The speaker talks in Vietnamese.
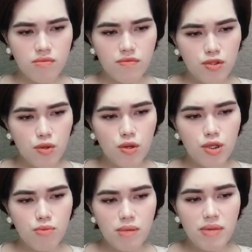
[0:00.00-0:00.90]
với tôi
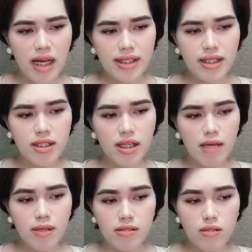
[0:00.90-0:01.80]
cũng đã bị anh thay thế
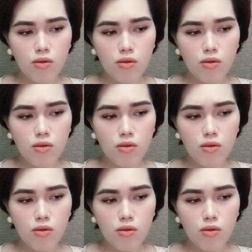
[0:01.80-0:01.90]
bằng từ